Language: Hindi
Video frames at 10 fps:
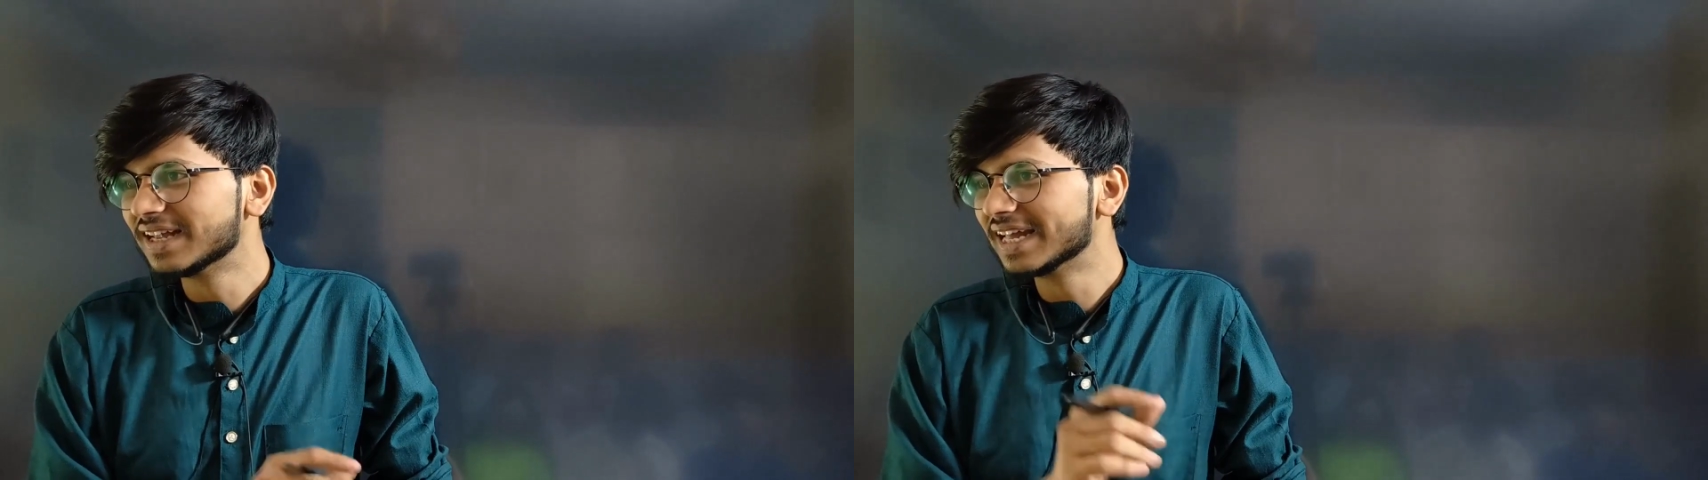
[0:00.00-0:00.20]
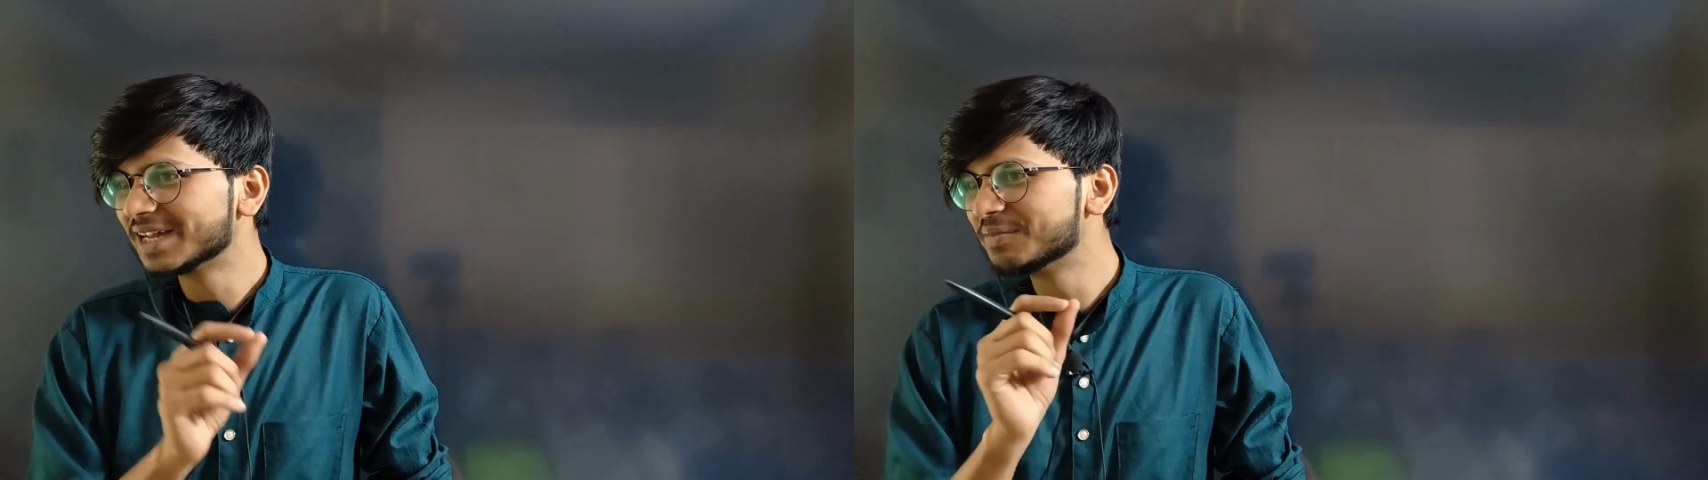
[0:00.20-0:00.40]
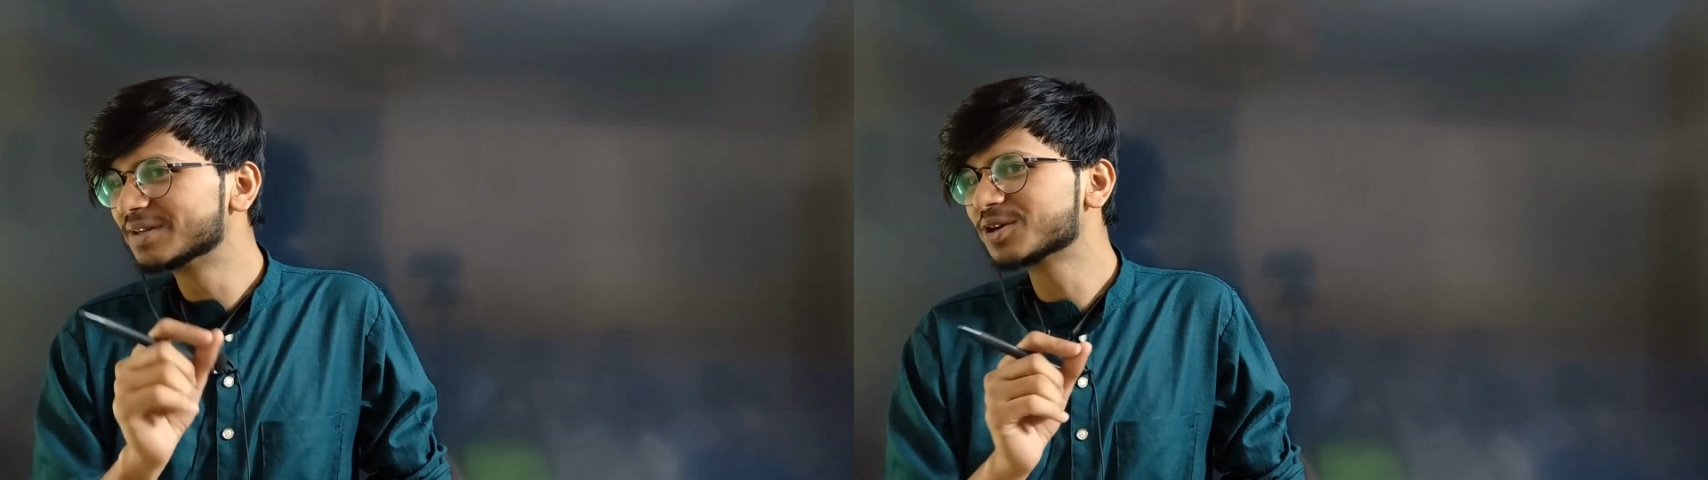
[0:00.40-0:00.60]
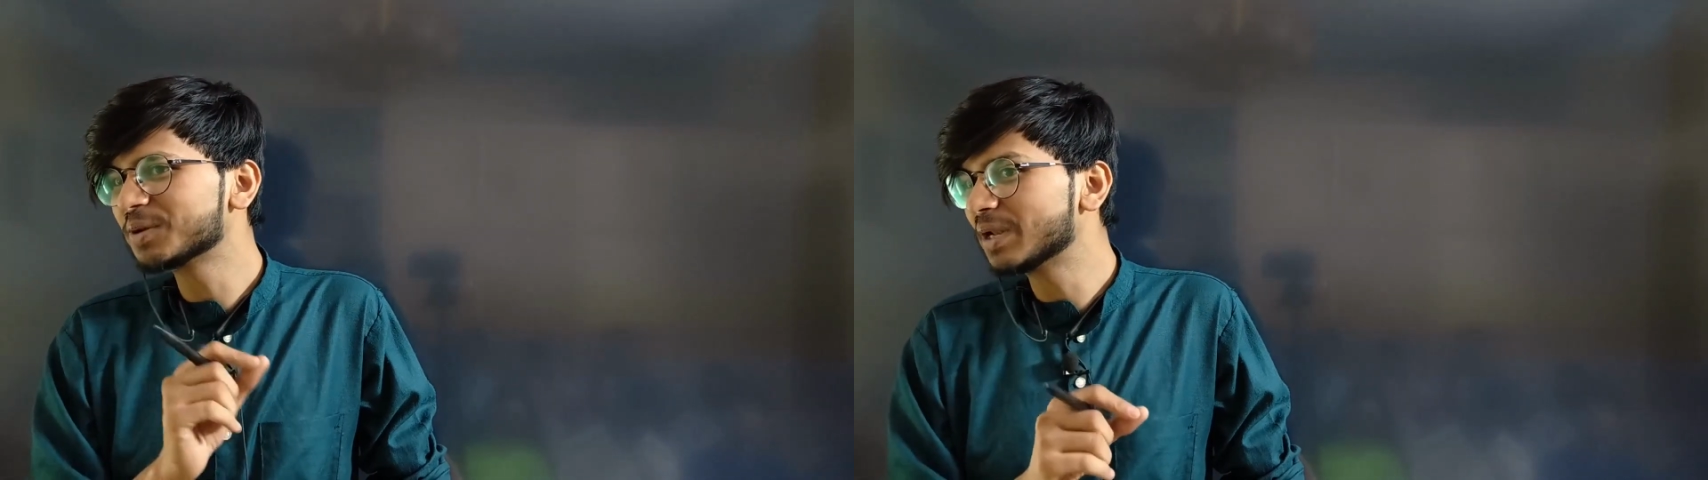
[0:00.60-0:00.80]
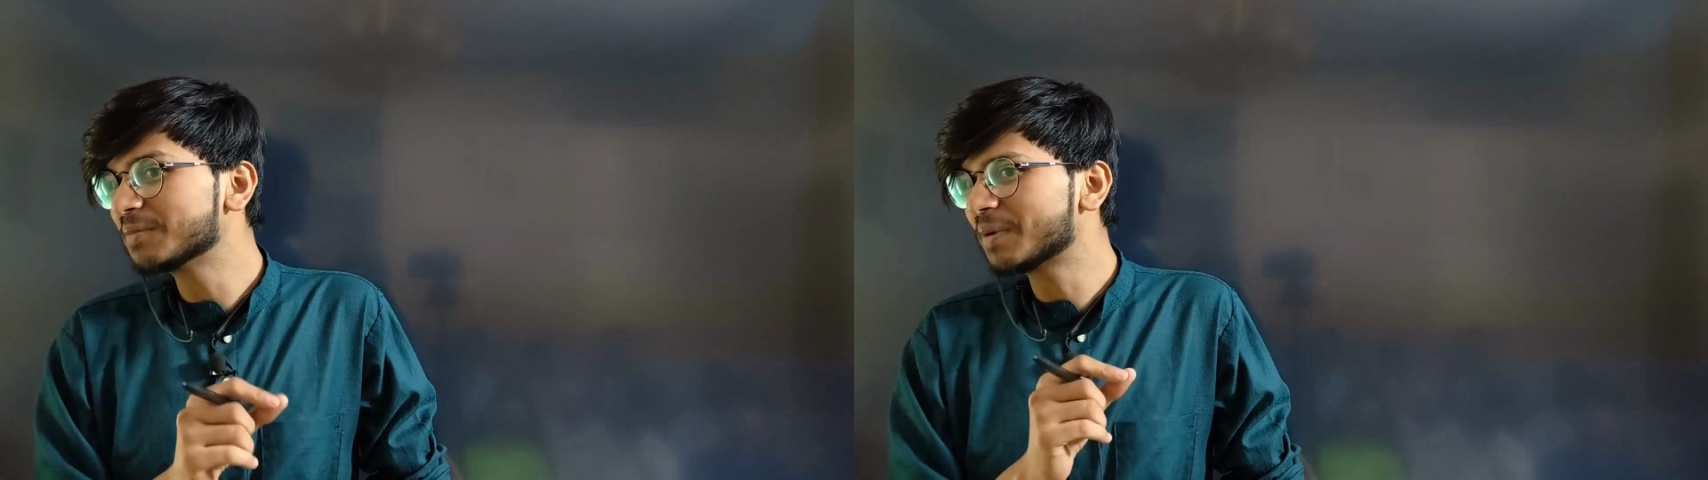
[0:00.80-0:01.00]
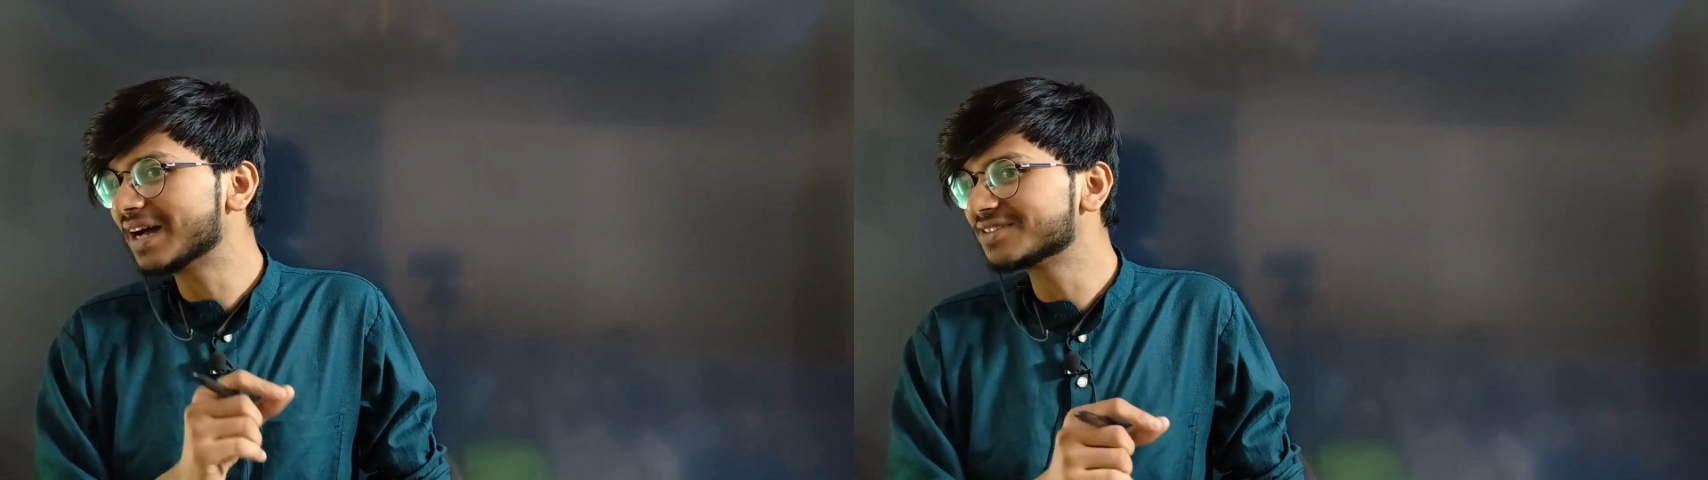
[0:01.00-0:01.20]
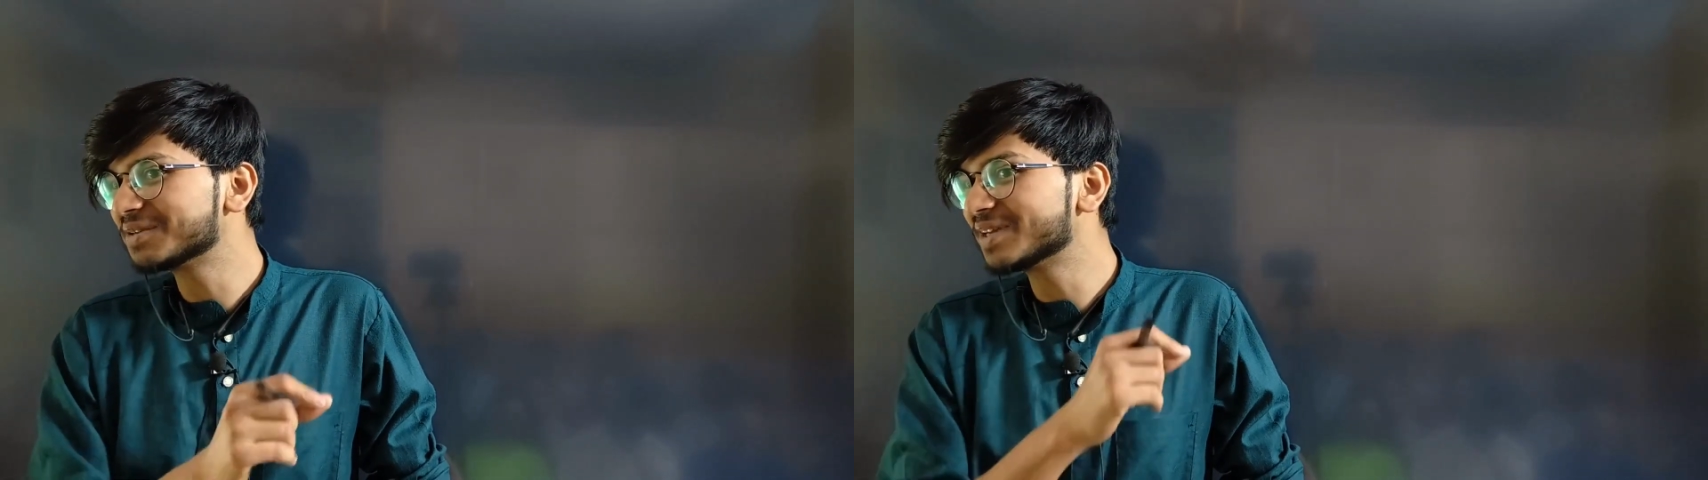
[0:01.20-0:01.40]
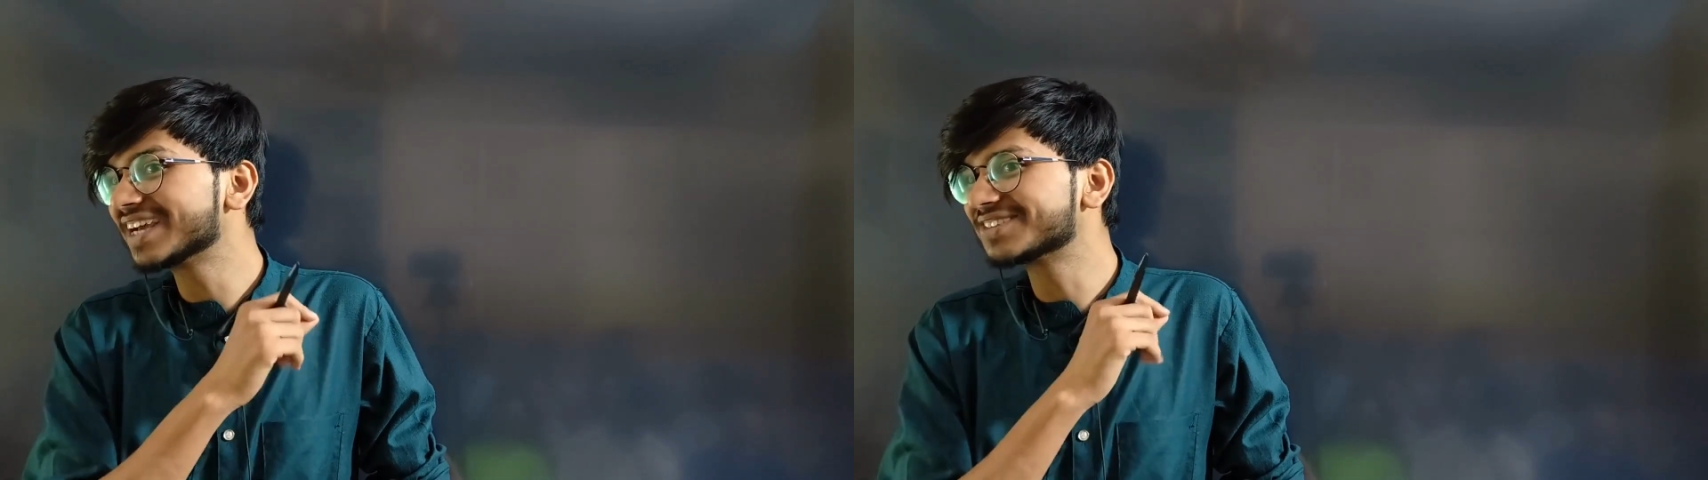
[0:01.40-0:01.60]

लेकिन मेरे से कोई बोले पाँच दिन में